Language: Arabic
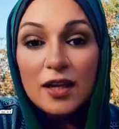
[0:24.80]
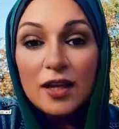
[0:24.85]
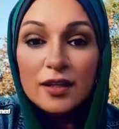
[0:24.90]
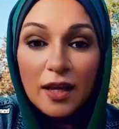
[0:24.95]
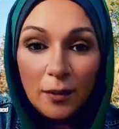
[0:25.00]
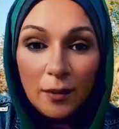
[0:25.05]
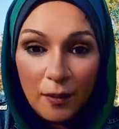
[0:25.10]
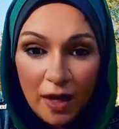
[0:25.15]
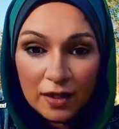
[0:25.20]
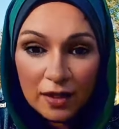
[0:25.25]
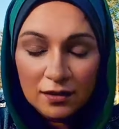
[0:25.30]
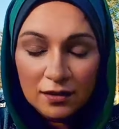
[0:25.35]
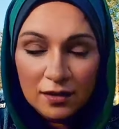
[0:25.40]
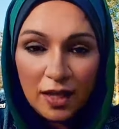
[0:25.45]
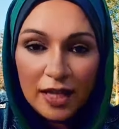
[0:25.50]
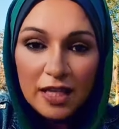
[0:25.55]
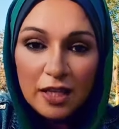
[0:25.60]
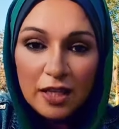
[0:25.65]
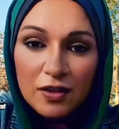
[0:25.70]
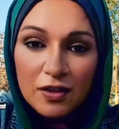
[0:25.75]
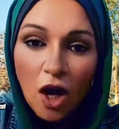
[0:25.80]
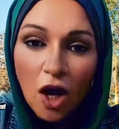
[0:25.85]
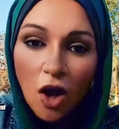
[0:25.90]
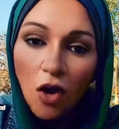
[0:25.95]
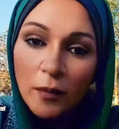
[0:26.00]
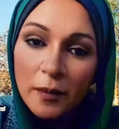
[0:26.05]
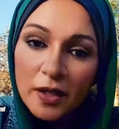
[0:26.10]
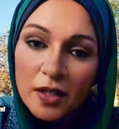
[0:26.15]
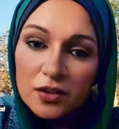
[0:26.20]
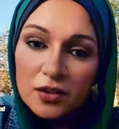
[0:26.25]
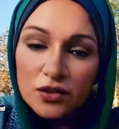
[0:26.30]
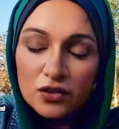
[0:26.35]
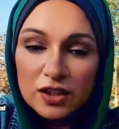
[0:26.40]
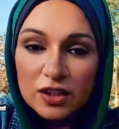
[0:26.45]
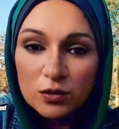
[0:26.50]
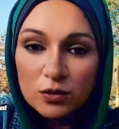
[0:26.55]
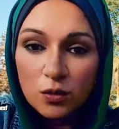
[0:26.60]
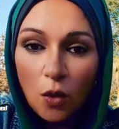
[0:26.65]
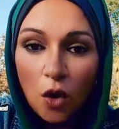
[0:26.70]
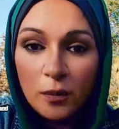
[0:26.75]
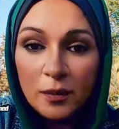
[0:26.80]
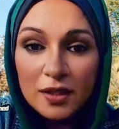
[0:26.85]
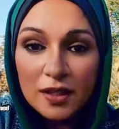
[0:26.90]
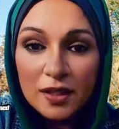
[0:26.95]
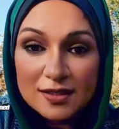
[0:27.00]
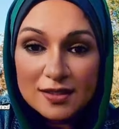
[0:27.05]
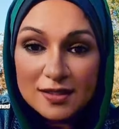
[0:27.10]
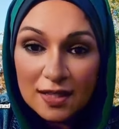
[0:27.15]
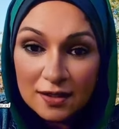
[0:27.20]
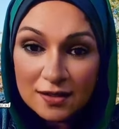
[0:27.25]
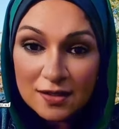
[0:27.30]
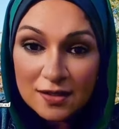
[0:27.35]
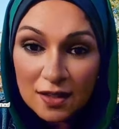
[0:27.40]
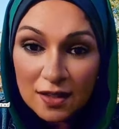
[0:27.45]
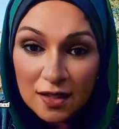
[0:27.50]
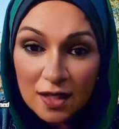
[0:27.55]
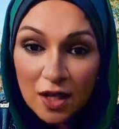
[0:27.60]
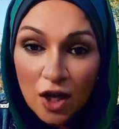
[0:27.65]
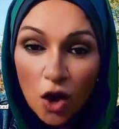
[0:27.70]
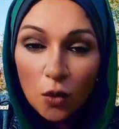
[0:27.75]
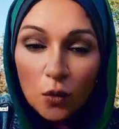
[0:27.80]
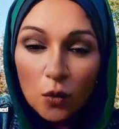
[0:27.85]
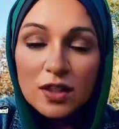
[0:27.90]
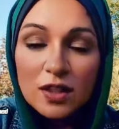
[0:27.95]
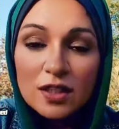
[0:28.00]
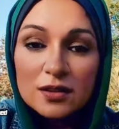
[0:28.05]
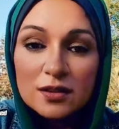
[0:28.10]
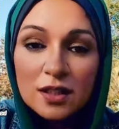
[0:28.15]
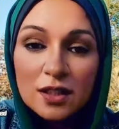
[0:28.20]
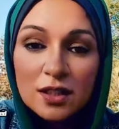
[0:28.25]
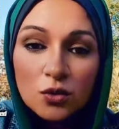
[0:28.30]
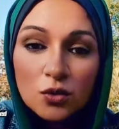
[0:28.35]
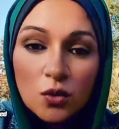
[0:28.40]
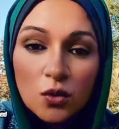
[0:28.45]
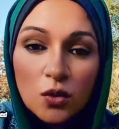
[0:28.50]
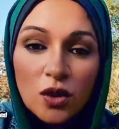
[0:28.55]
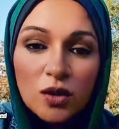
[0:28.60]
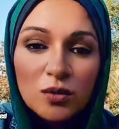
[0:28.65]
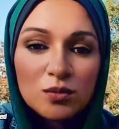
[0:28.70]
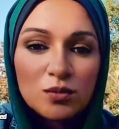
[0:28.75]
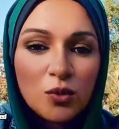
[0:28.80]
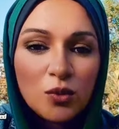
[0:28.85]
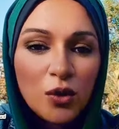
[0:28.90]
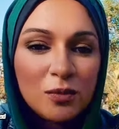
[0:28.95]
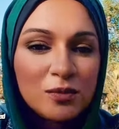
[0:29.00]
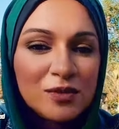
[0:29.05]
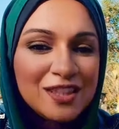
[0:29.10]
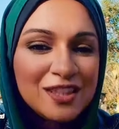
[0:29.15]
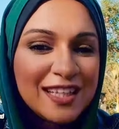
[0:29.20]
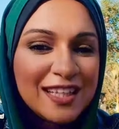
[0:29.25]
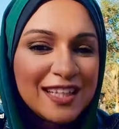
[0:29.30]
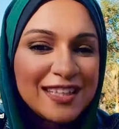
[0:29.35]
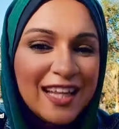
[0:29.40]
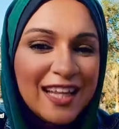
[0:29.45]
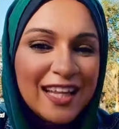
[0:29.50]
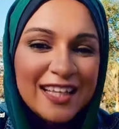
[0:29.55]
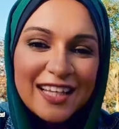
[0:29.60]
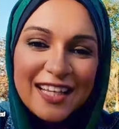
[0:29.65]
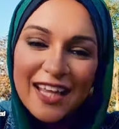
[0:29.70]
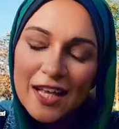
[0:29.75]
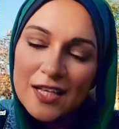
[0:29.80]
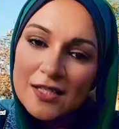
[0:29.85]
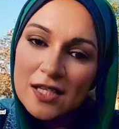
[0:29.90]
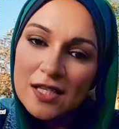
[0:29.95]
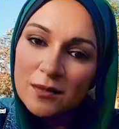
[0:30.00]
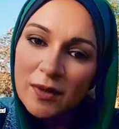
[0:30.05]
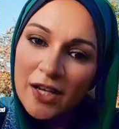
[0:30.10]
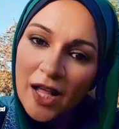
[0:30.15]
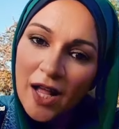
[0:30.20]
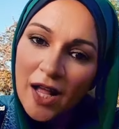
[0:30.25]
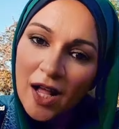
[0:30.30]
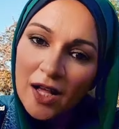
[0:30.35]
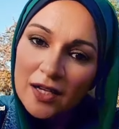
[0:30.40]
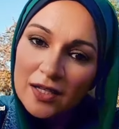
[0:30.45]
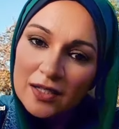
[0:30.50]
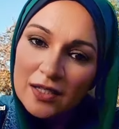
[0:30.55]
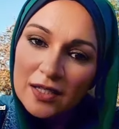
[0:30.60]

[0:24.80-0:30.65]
كمان هي فيها اوميجا 3 واوميجا 6 والاتنين دول مهمين جدا لجهاز المناعه